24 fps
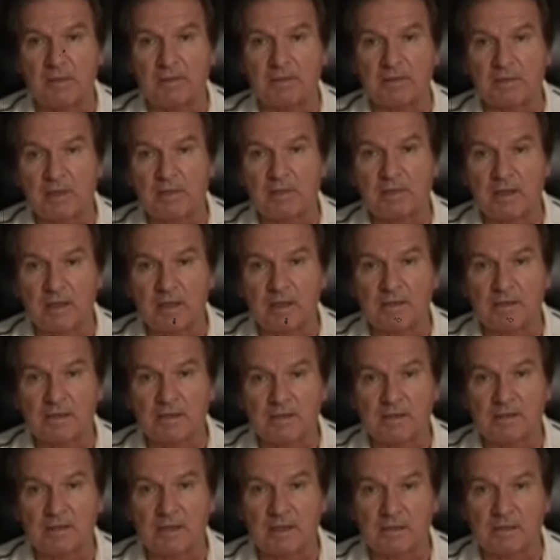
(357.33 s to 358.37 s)
И президент
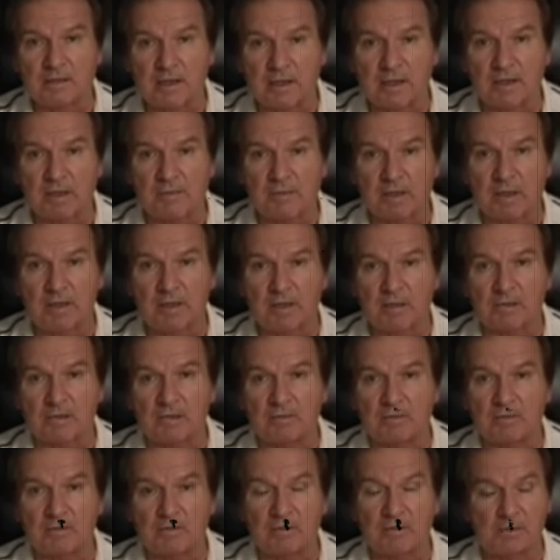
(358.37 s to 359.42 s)
Зеленский сказал
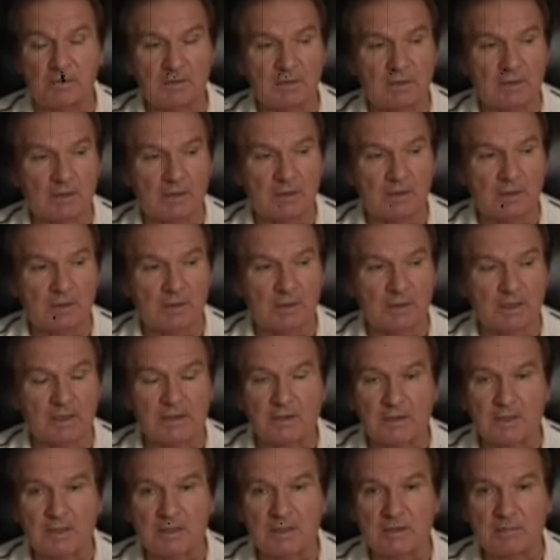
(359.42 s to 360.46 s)
американскому
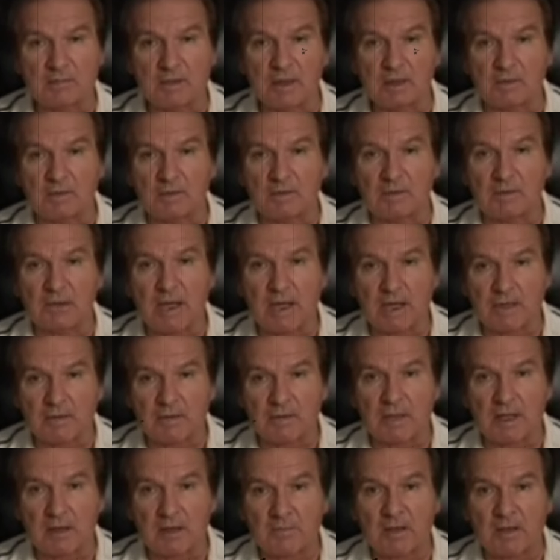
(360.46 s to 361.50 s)
конгрессмену,
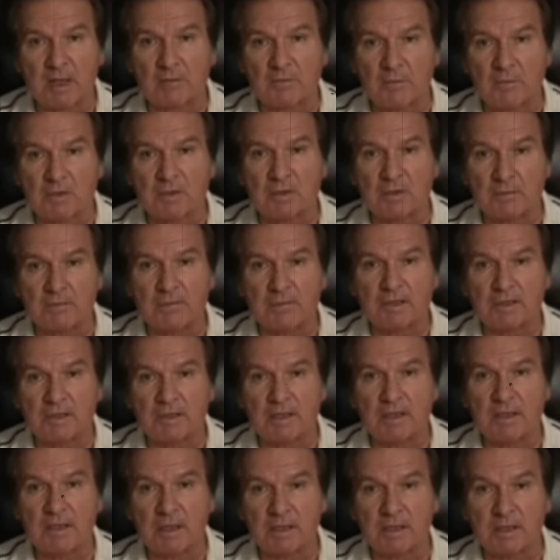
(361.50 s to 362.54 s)
дайте нам как можно
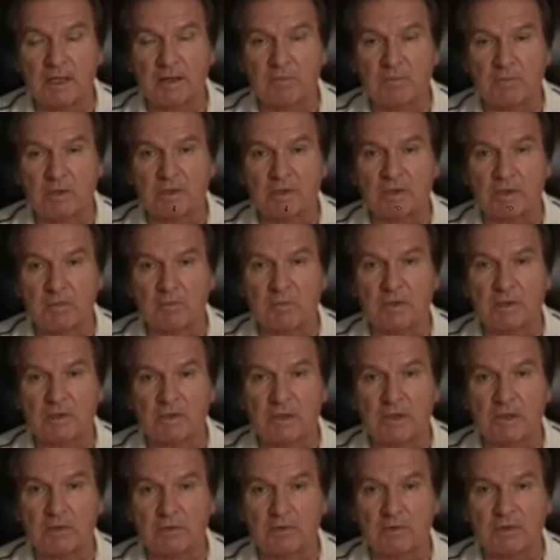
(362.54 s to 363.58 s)
быстрее, как можно
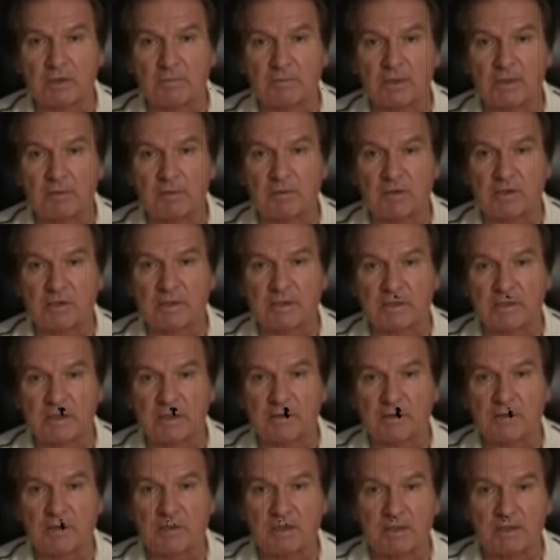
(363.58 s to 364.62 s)
больше оружия, потому что
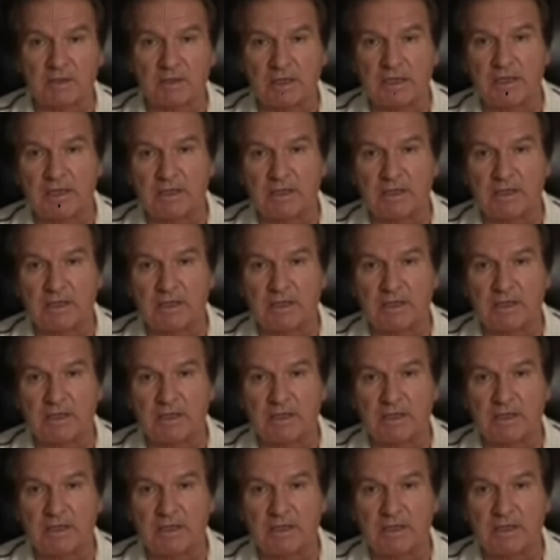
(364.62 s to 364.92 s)
следующие